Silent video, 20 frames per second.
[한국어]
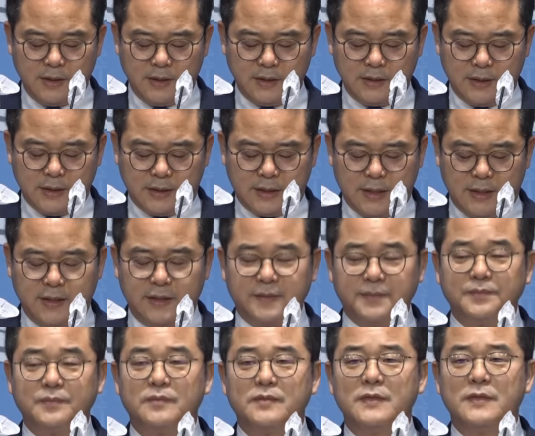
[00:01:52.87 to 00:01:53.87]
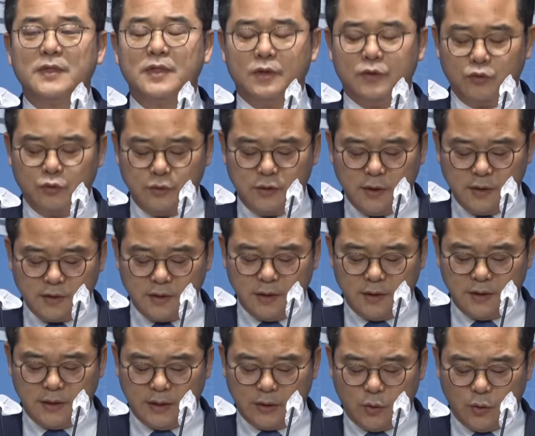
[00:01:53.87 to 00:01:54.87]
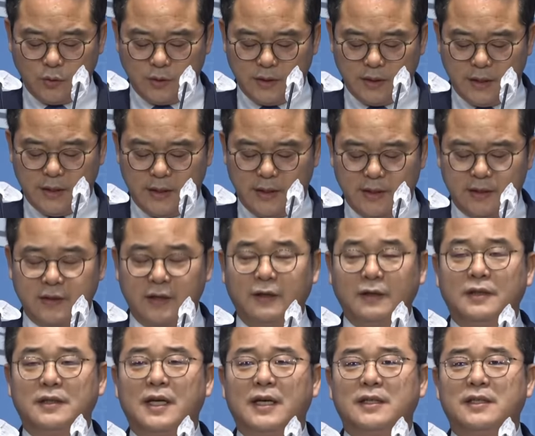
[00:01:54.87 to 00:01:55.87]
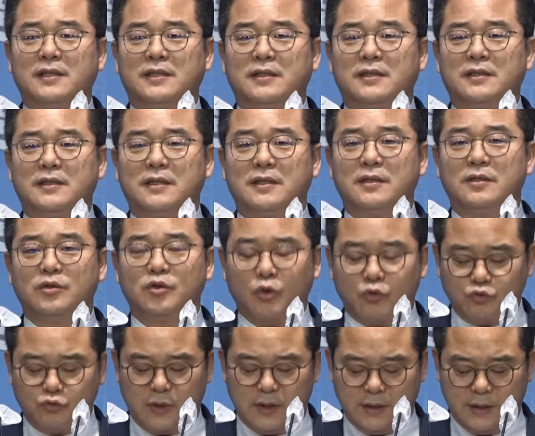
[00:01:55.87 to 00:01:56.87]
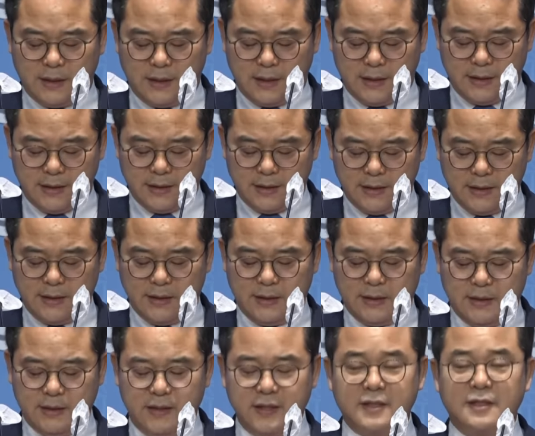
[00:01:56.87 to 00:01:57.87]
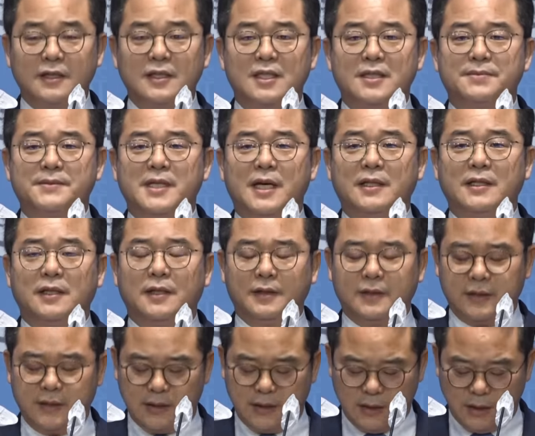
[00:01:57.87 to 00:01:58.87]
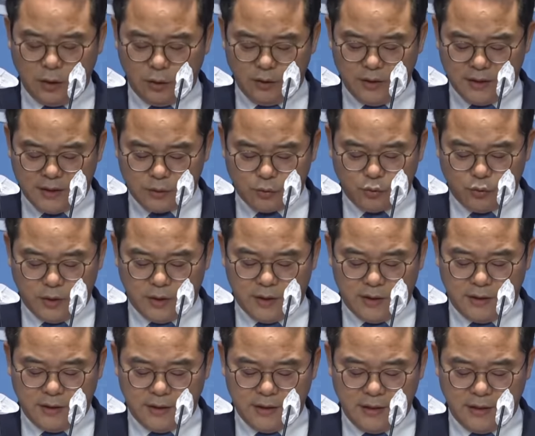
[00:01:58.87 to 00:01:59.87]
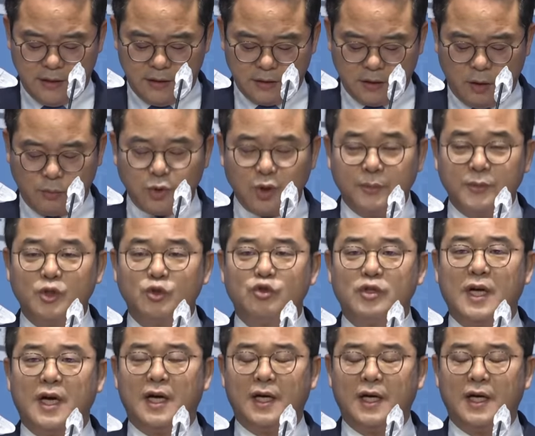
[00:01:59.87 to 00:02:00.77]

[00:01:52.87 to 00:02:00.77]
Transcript: 한동훈이랑 만났어요. 안 만나왔잖아요. 근데 아마 그것 때문에 여론이 안 좋으니까 네. 오늘 갑자기 봉합쇼를 다시 하는 것 같아요. 아.